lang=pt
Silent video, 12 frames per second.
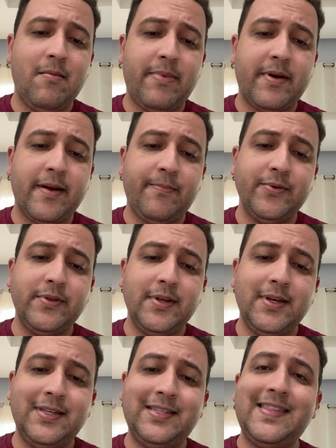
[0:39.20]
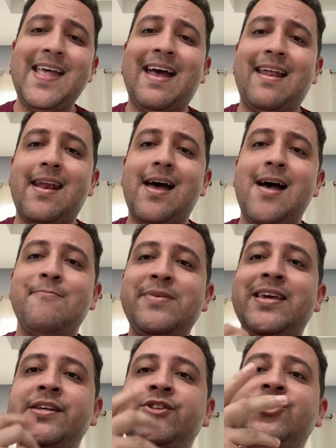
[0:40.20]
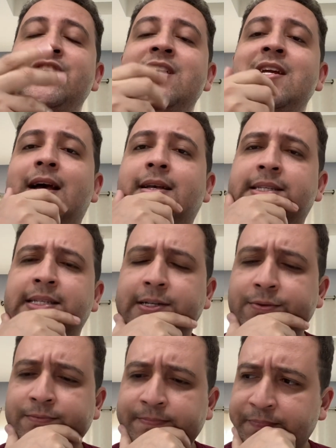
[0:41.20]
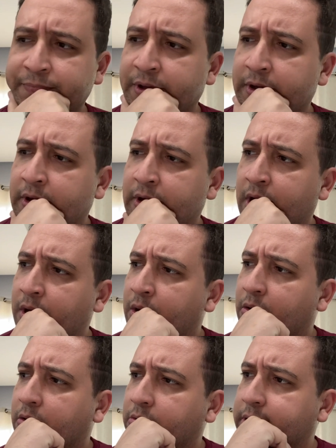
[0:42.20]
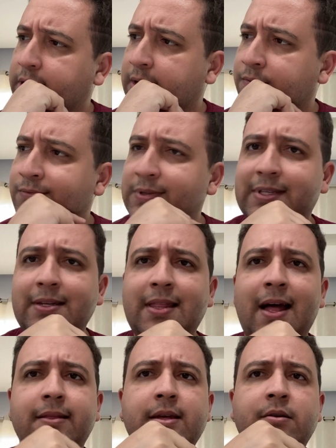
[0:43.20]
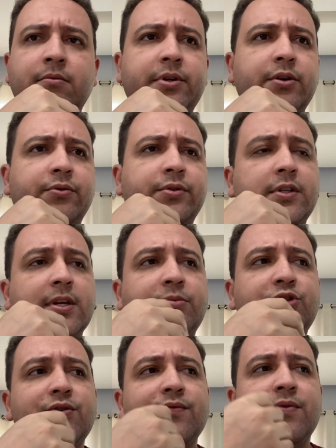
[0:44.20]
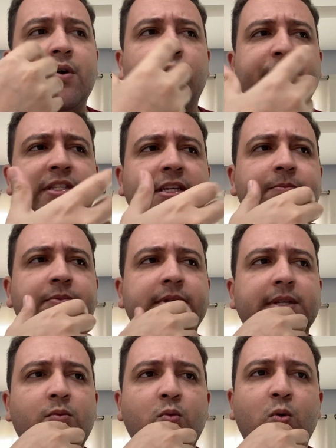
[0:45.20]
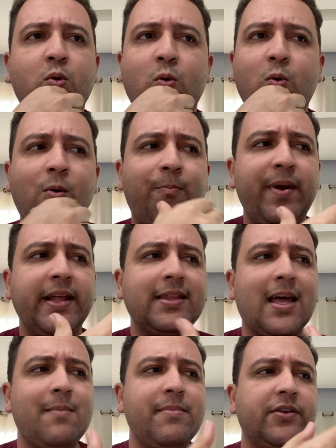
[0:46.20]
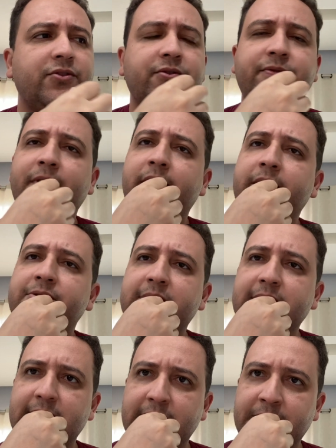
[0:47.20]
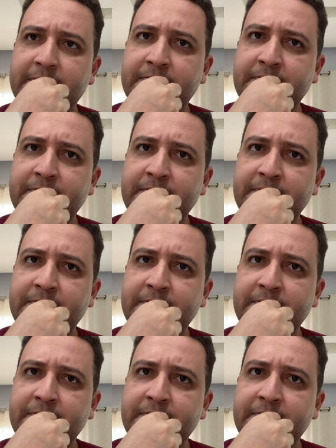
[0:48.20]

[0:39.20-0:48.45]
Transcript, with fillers: para poder externar minha indignação contra um cidadão que eu sempre tive uma concepção completamente diferente dele.